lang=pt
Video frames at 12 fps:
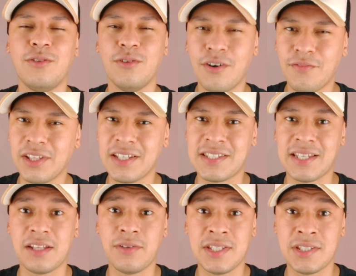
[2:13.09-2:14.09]
novo
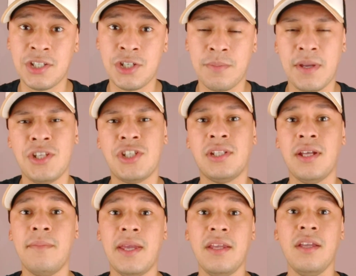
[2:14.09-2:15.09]
lançado recentemente
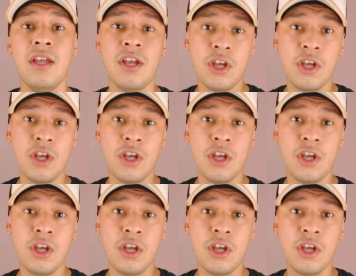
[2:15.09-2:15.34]
também